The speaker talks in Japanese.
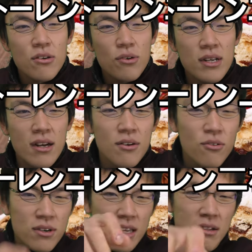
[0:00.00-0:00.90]
これが
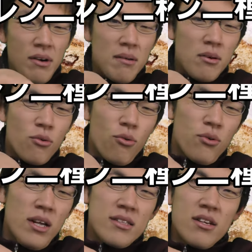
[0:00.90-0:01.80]
本来ではねこ
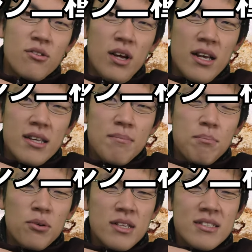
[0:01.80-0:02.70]
うなってるのが1
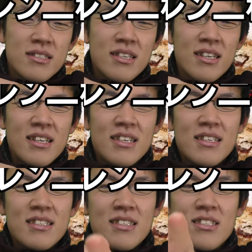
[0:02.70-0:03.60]
本で
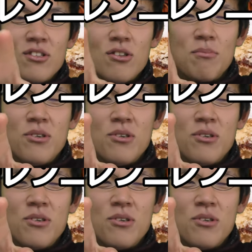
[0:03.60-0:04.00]
すちょっと